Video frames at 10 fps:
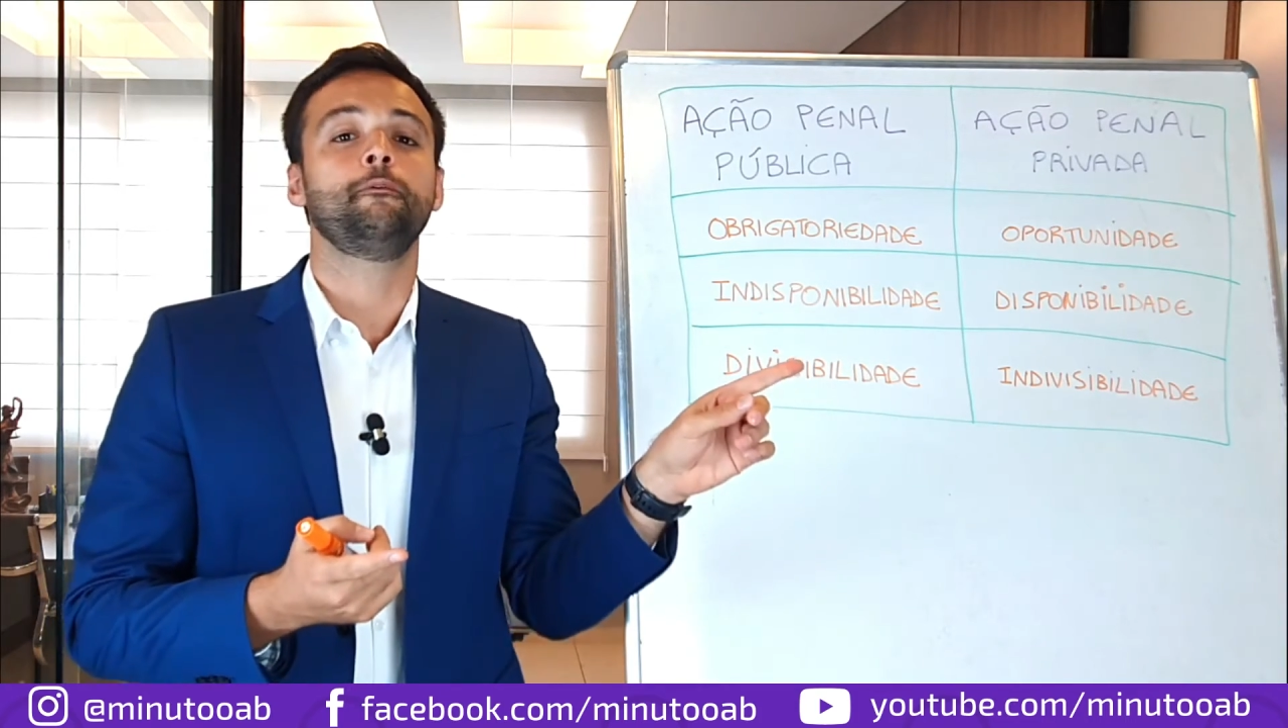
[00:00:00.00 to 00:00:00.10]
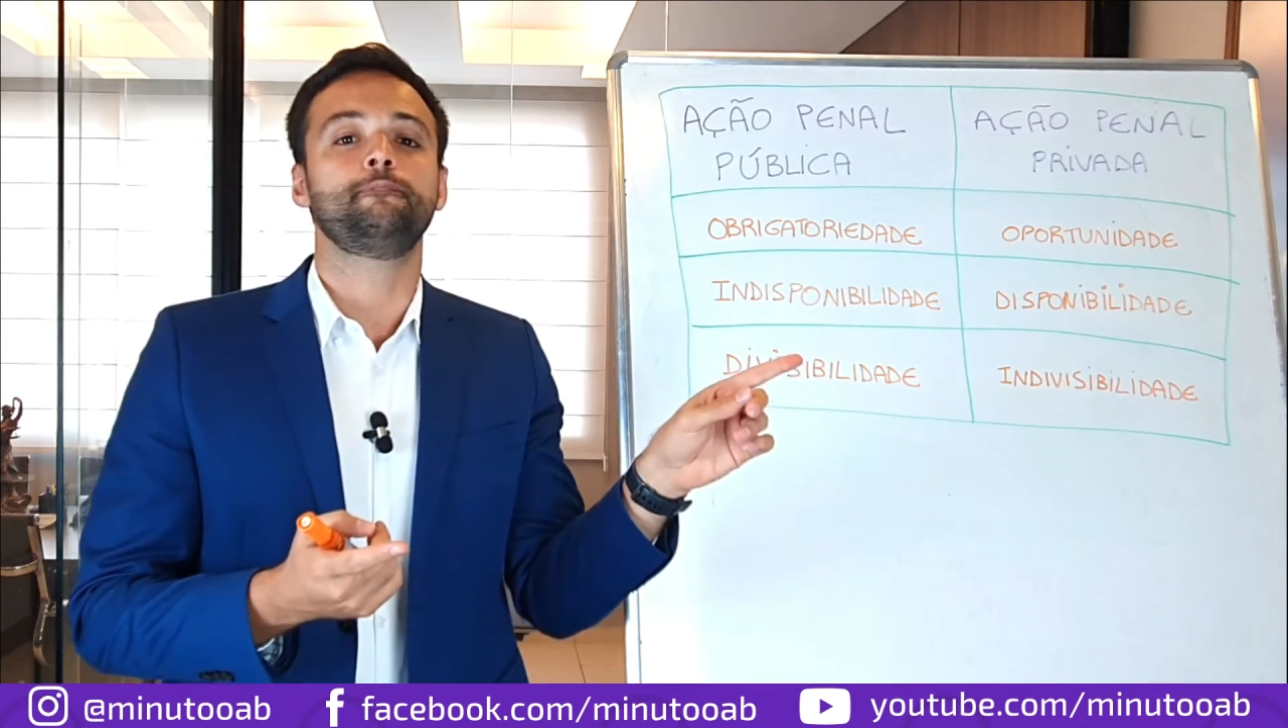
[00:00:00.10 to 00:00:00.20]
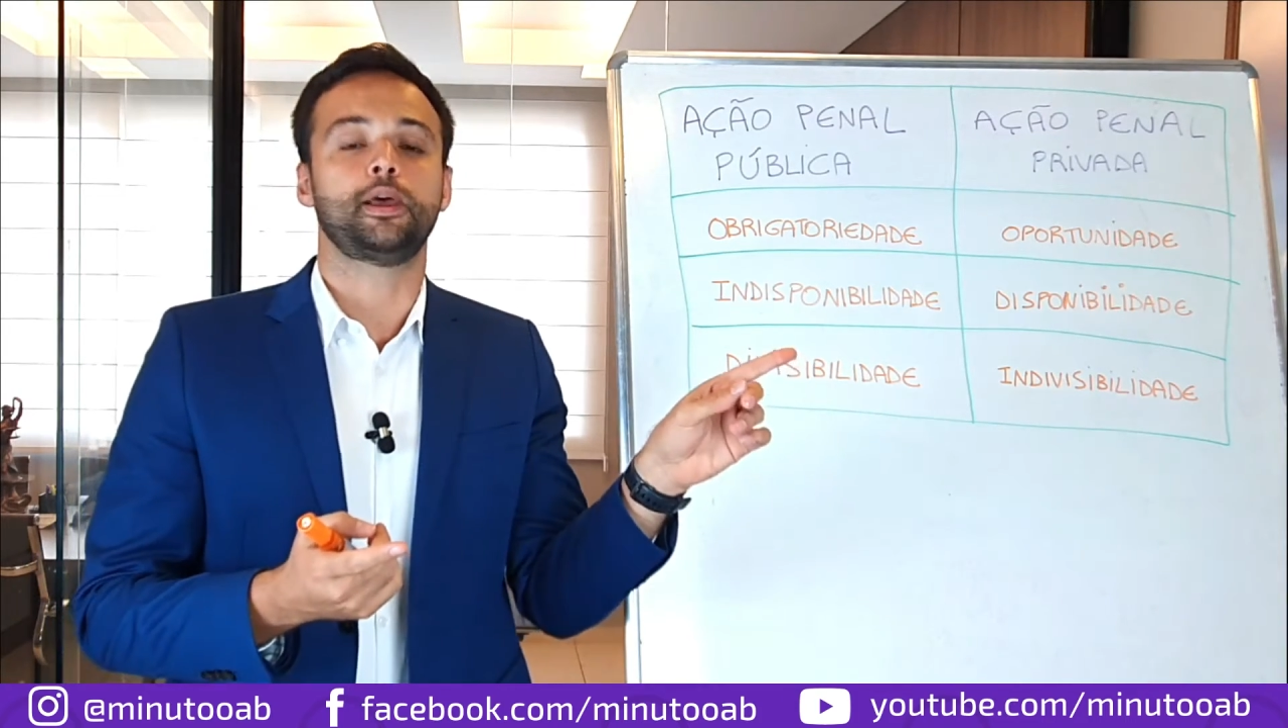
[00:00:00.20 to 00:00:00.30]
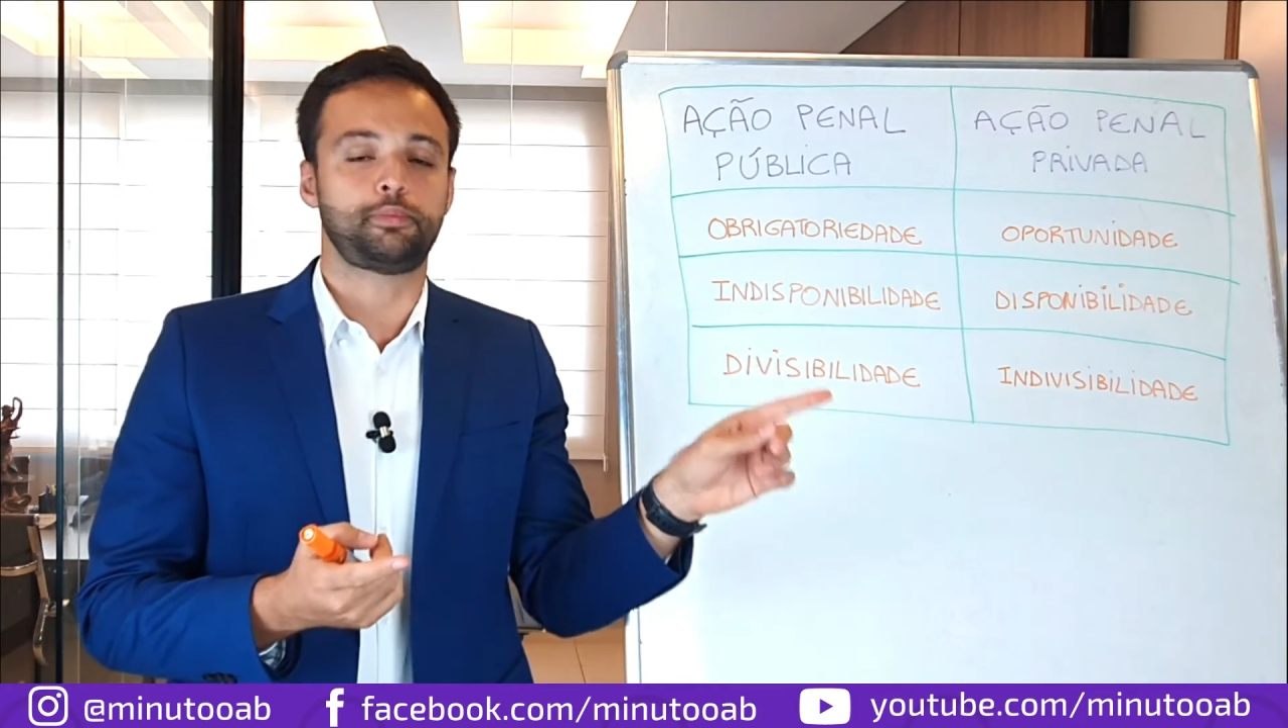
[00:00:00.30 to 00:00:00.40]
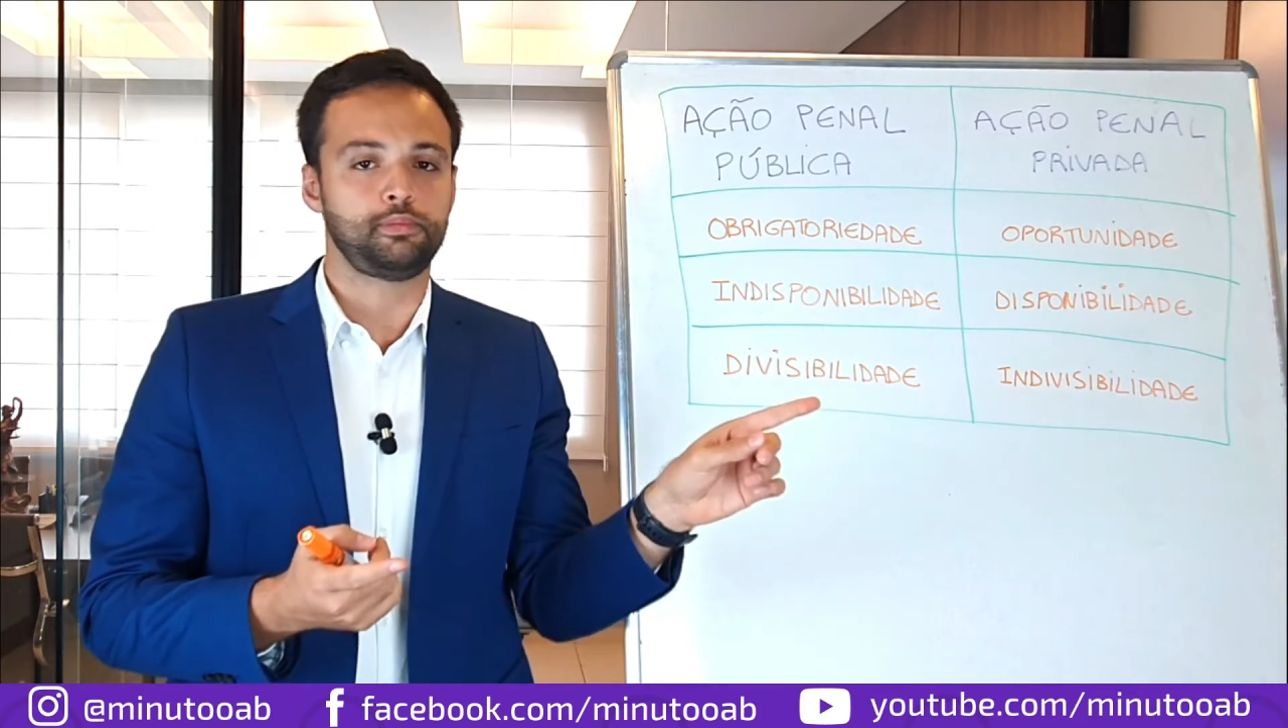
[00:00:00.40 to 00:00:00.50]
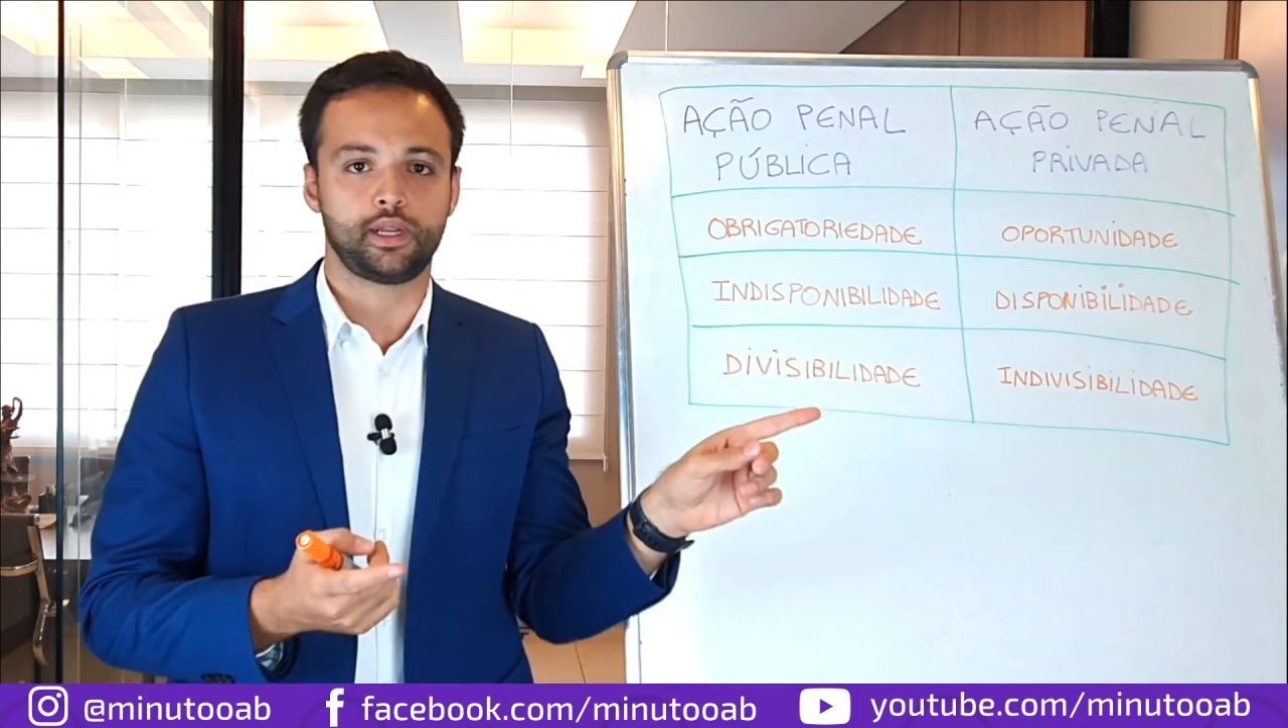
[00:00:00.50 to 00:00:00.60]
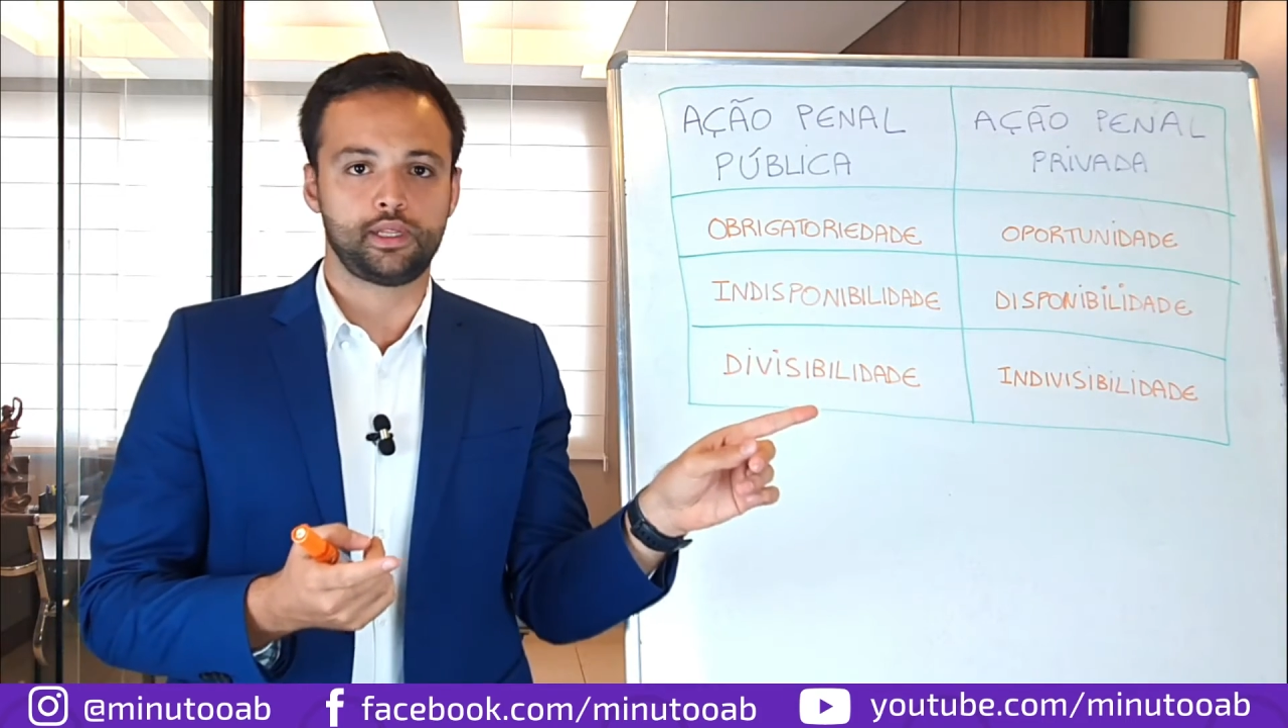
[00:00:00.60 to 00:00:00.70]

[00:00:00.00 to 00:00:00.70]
na primeira